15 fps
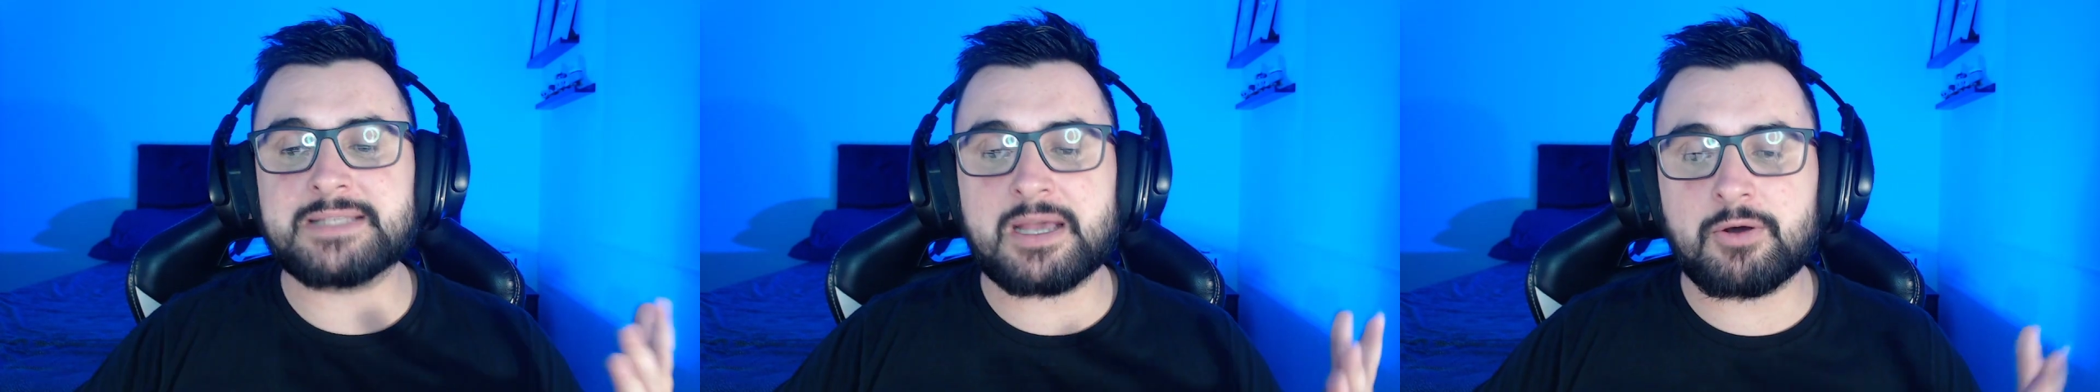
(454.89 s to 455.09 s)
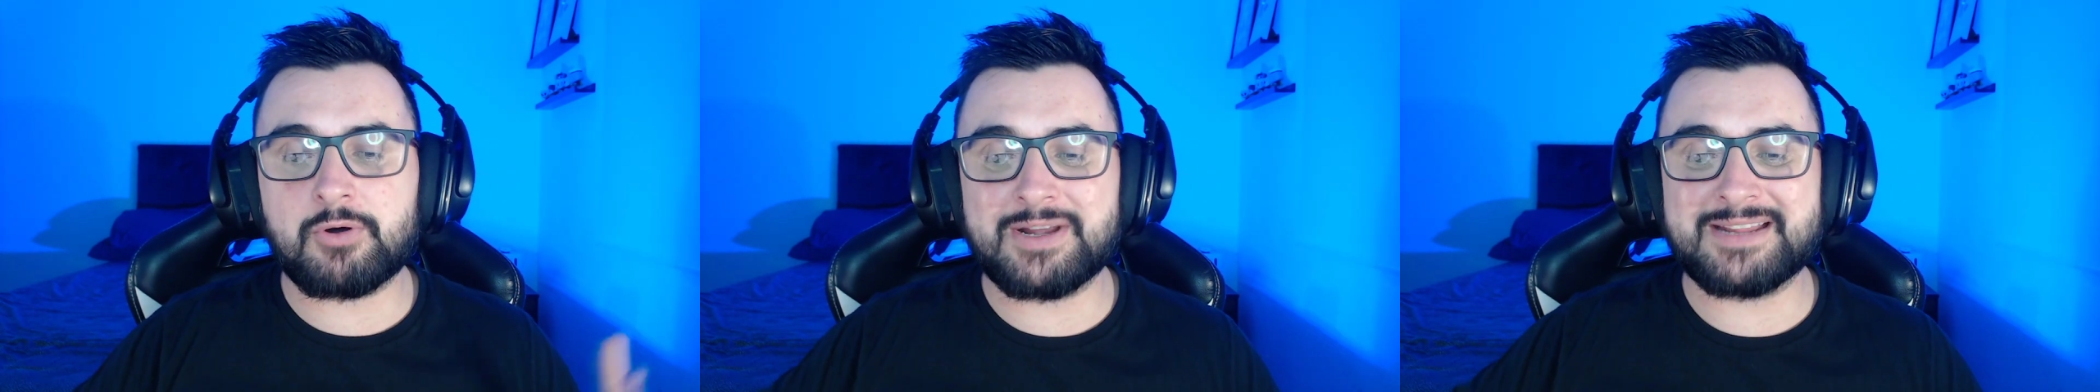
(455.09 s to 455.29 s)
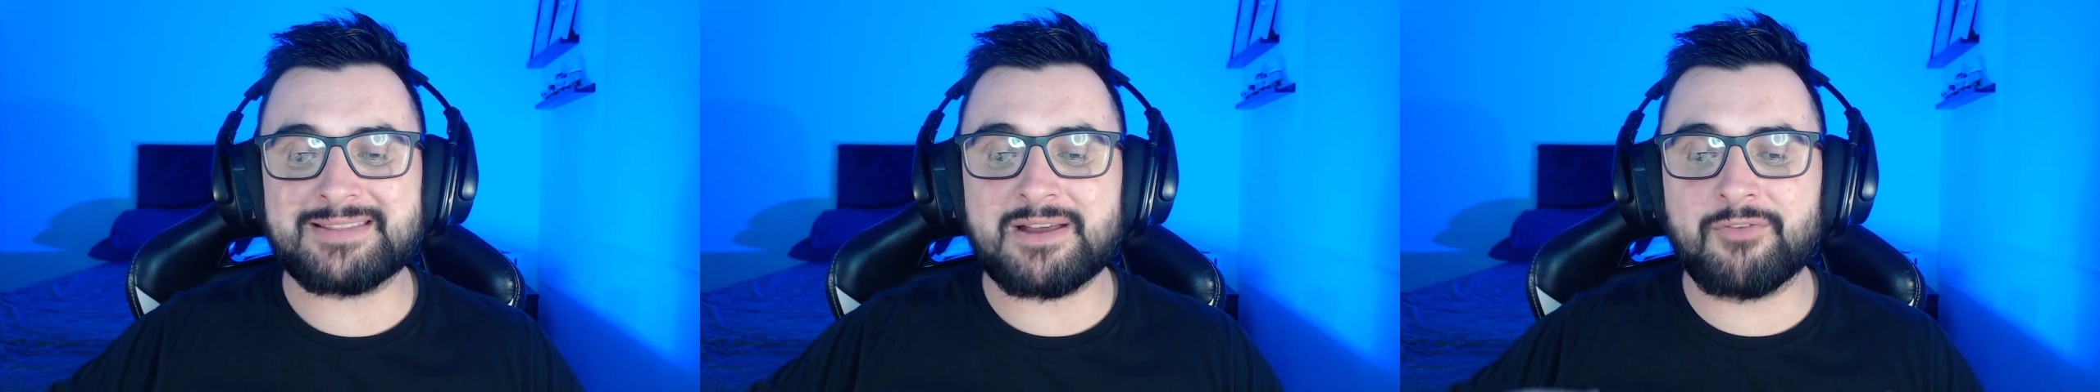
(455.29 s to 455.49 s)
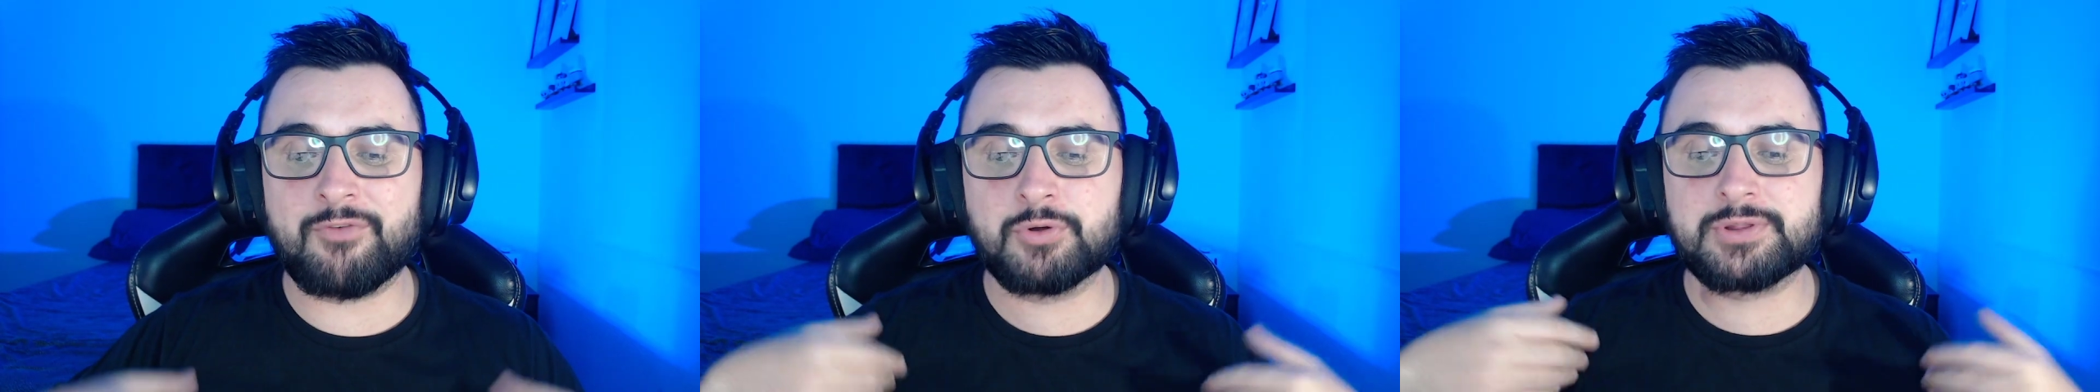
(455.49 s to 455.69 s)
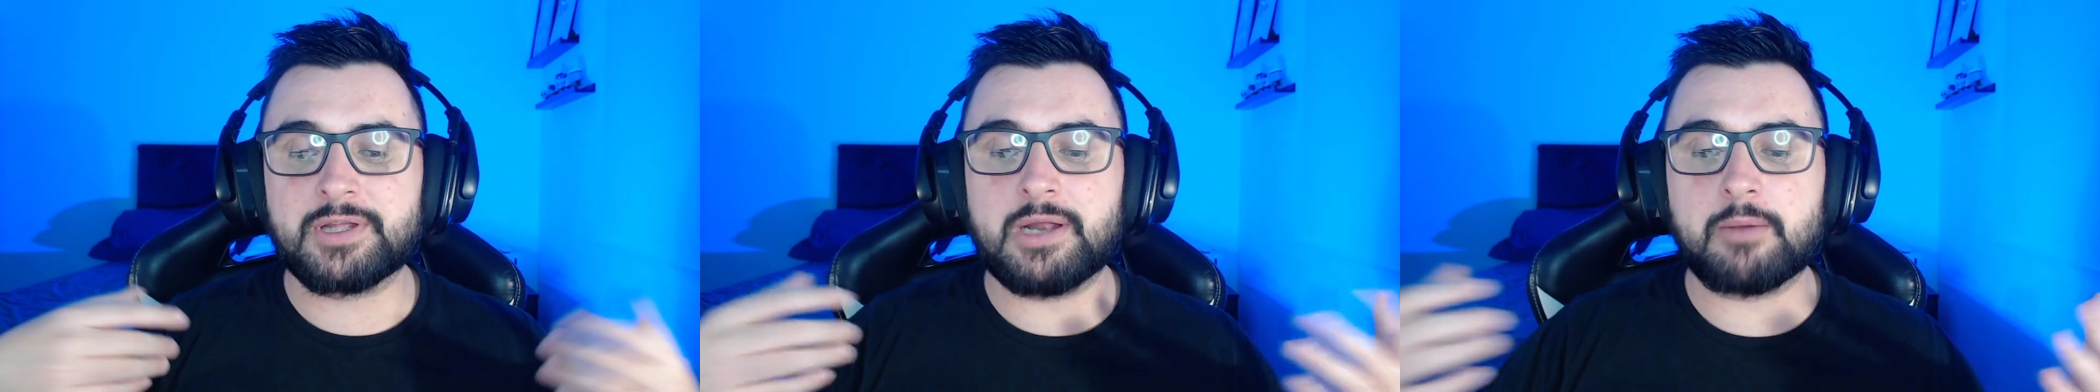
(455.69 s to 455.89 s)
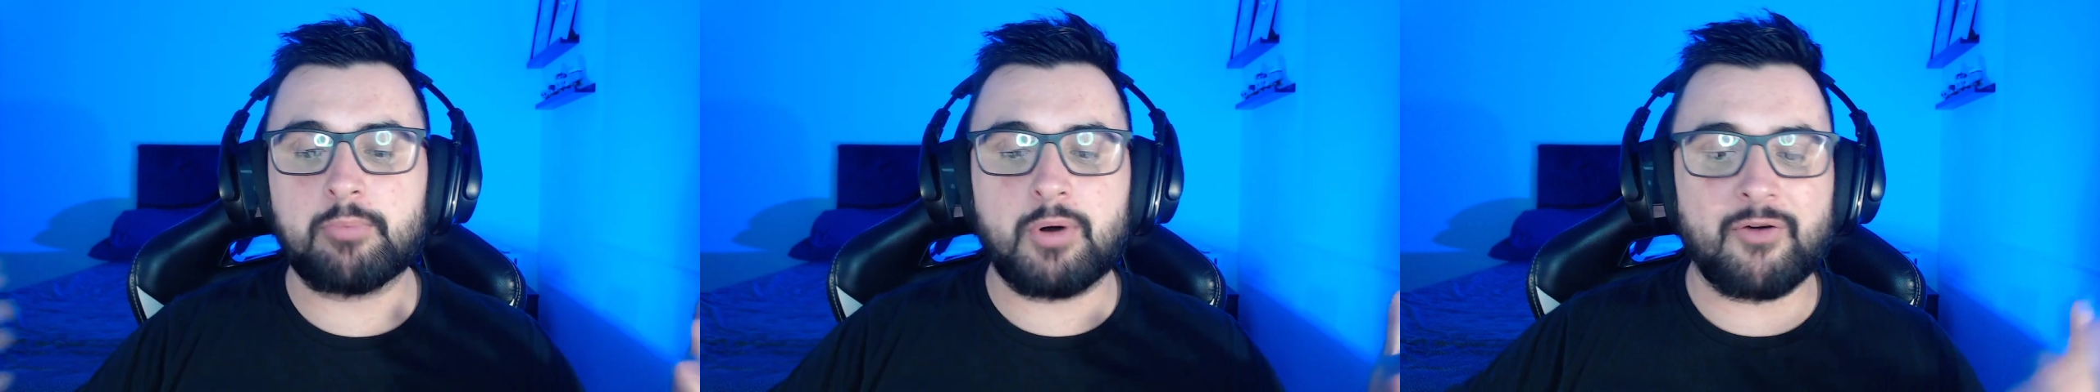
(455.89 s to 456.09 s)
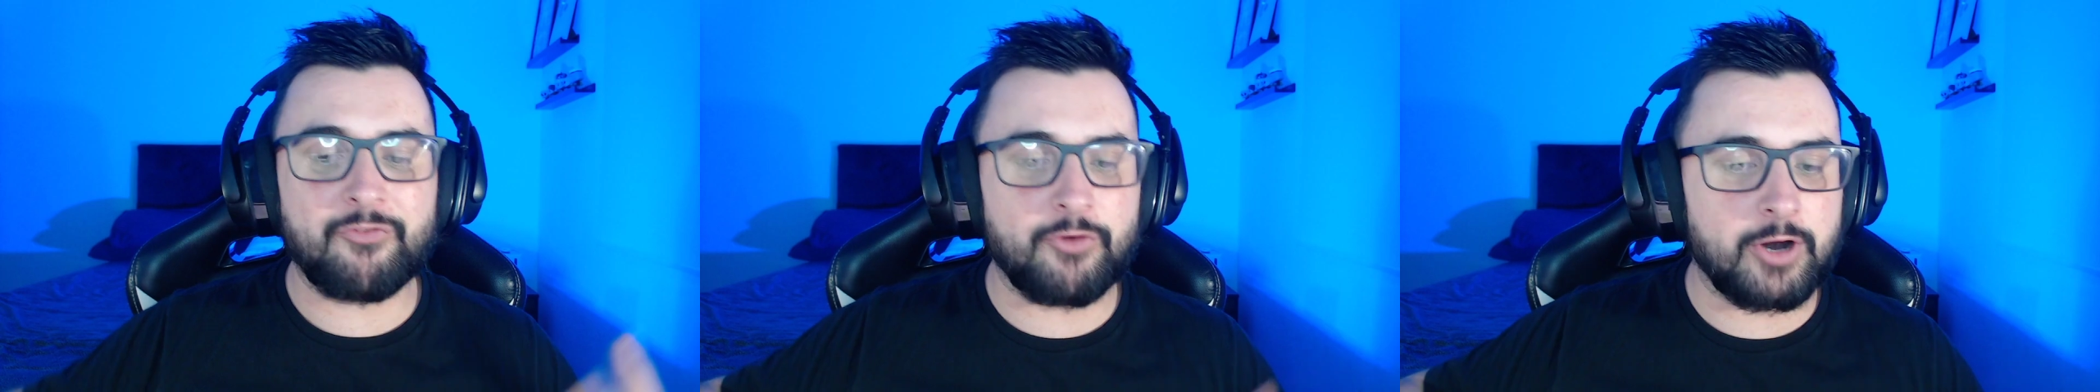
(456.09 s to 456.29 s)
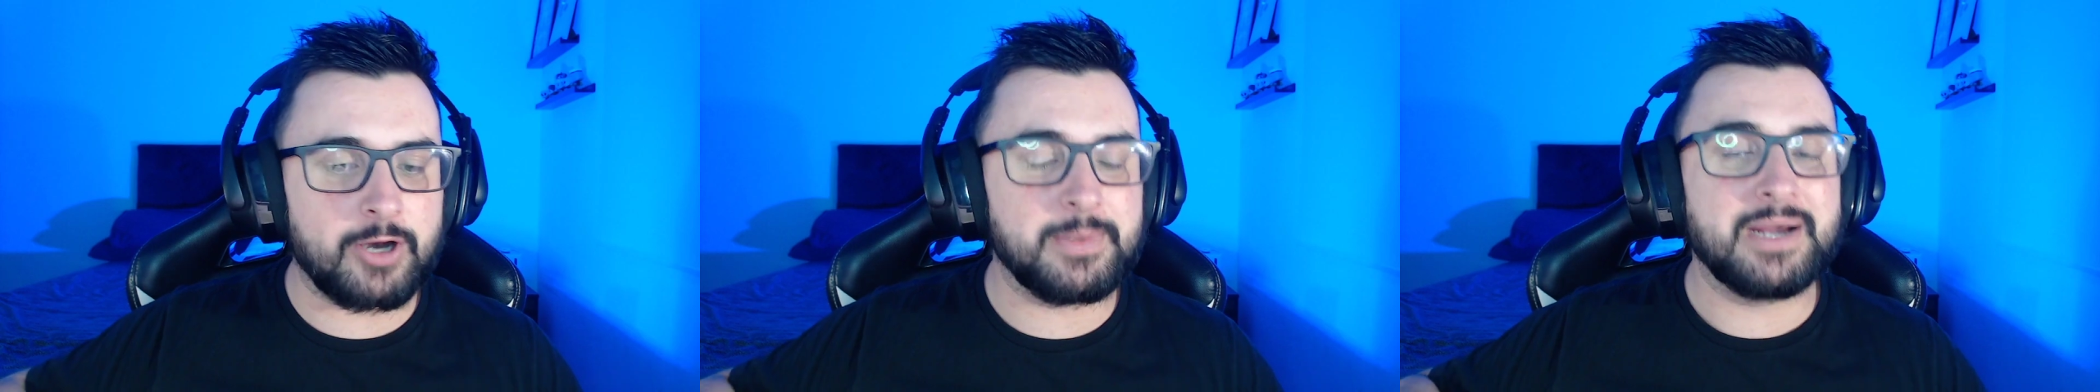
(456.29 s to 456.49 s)
que agora ele tá voltando à boa
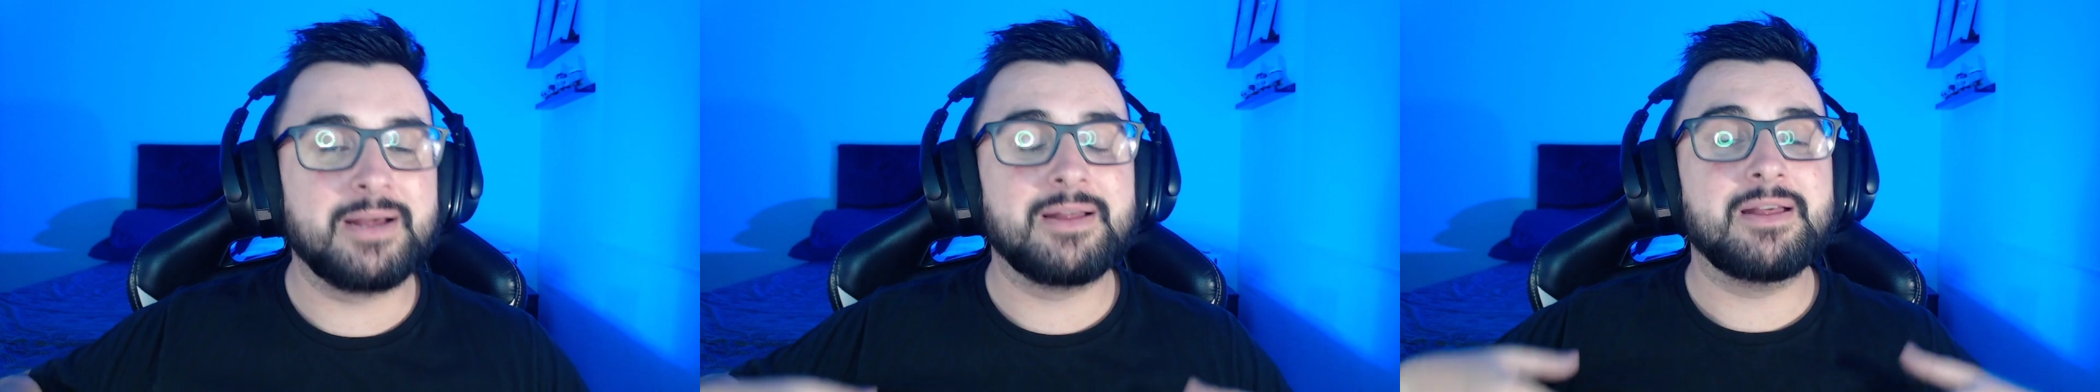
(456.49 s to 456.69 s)
forma.